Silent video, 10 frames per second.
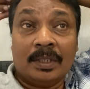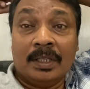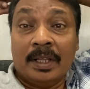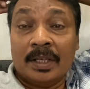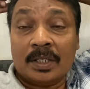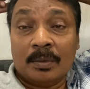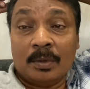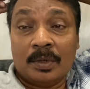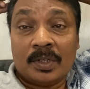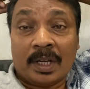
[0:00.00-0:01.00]
ఈ
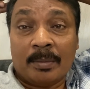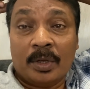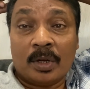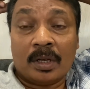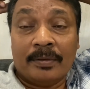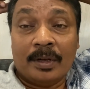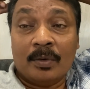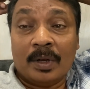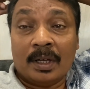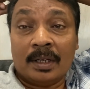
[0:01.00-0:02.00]
దేశంలో శ్రమ యొక్క విలువ